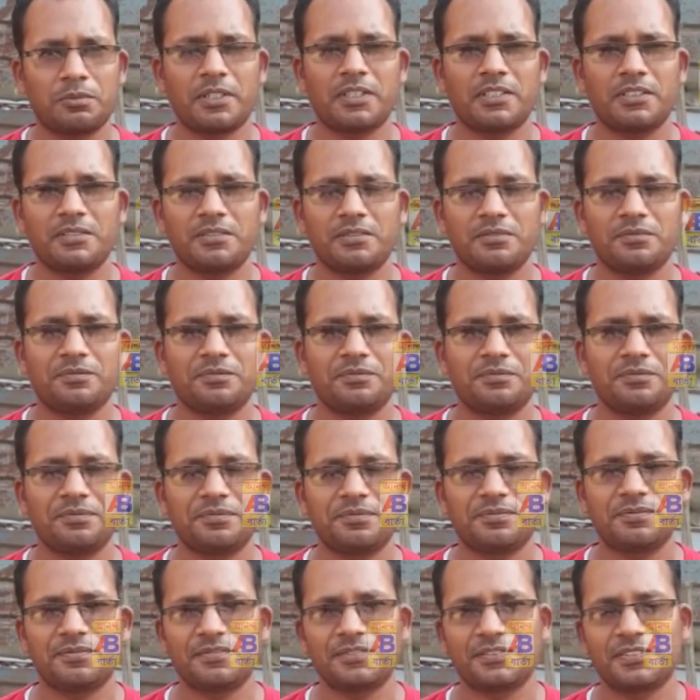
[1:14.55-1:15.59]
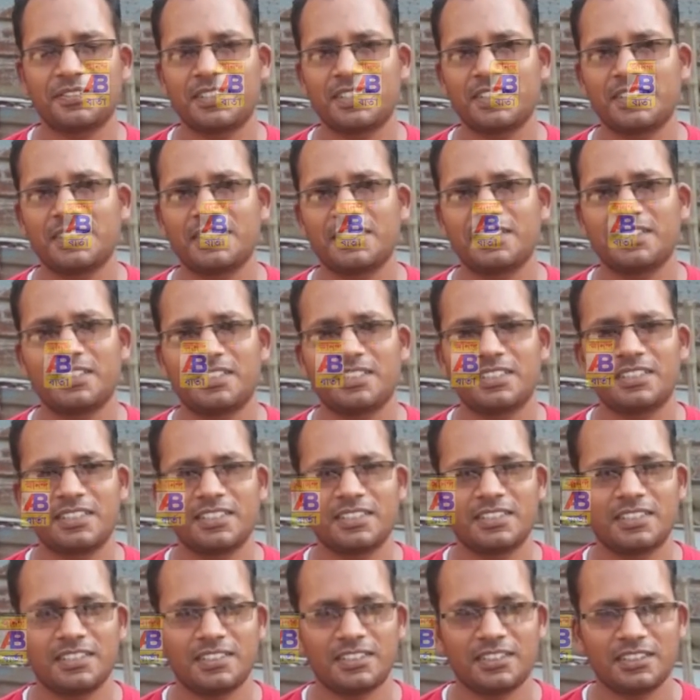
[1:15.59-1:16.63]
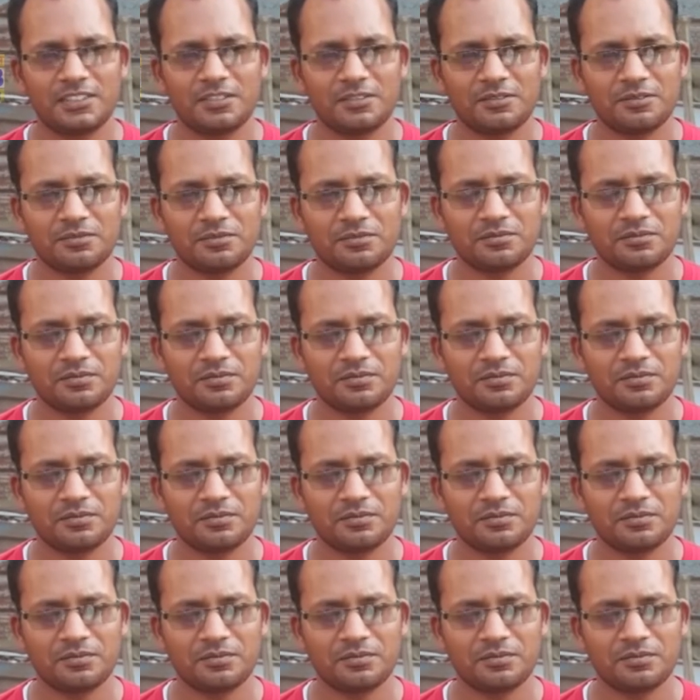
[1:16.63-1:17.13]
পারে এইবারে প্যান্ডেল কি হচ্ছে